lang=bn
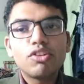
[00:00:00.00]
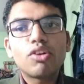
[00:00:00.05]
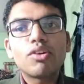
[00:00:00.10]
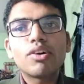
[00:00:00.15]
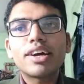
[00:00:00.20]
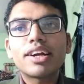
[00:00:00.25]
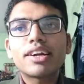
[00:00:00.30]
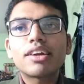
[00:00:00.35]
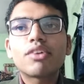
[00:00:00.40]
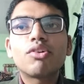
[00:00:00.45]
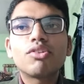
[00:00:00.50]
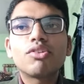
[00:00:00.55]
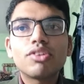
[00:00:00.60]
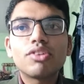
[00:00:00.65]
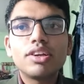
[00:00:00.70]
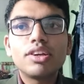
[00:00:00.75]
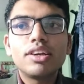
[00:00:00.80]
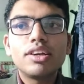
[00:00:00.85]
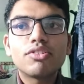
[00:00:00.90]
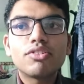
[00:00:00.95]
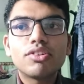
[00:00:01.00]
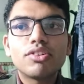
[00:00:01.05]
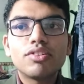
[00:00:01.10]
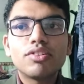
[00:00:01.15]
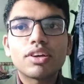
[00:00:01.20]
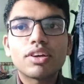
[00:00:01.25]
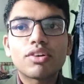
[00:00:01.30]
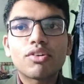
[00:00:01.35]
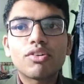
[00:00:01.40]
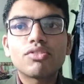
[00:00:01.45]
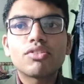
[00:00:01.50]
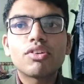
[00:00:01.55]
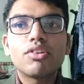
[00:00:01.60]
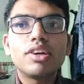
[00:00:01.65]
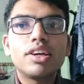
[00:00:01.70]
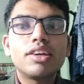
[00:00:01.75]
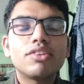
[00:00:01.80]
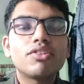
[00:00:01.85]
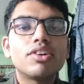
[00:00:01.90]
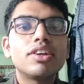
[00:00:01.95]
ধরো একটা কনসলিডেশন হয়েছে
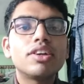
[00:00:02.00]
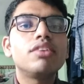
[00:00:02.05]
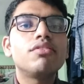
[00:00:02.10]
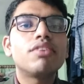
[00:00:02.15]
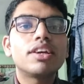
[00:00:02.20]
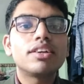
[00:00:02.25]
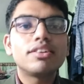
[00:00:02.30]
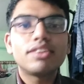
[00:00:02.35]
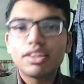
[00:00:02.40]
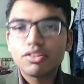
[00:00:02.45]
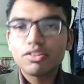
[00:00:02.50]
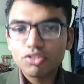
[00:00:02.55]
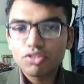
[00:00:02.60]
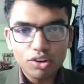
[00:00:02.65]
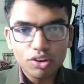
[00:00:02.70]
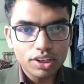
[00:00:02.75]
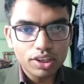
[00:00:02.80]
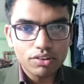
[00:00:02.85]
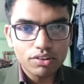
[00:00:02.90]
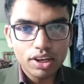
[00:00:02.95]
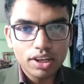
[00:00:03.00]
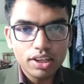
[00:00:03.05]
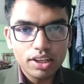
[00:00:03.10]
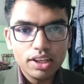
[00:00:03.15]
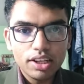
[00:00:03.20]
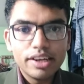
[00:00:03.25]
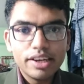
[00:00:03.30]
কনসলিডেশনের ডিফারেন্সিয়ালস তো অনেকগুলো